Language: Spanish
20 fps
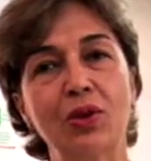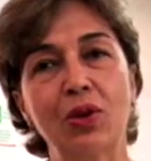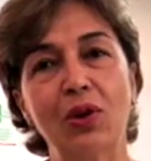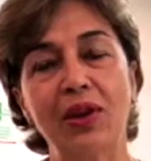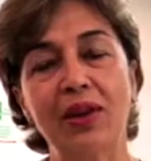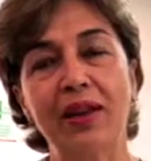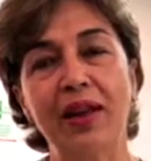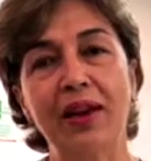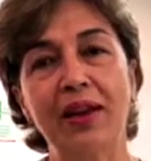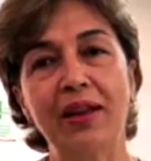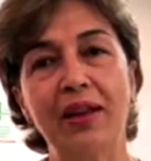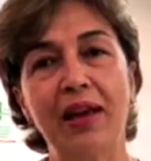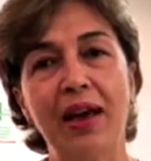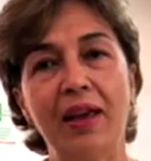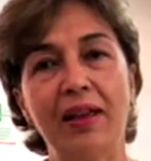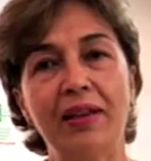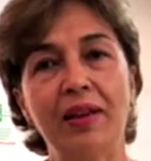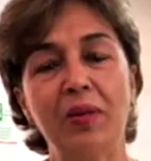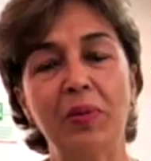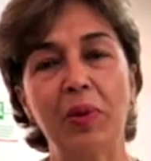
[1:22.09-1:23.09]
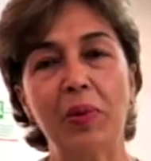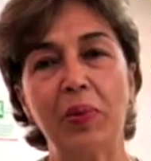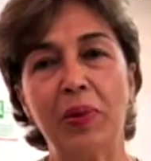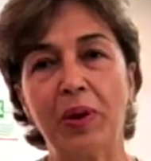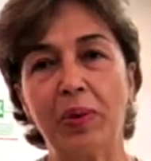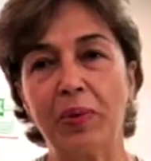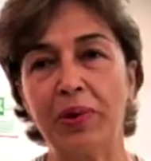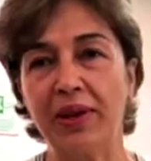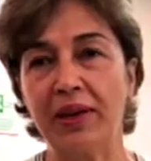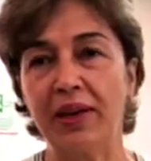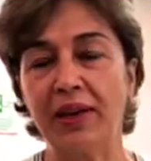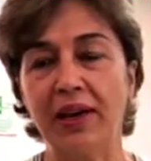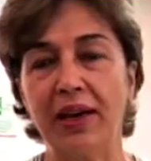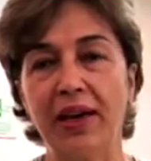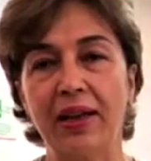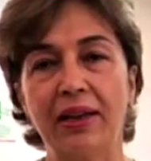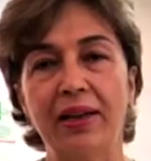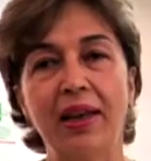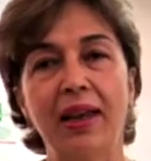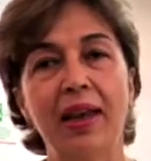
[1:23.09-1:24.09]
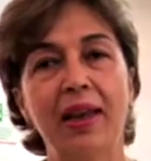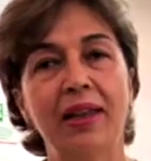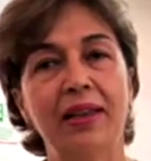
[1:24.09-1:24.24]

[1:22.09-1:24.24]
solidaridad que me permitían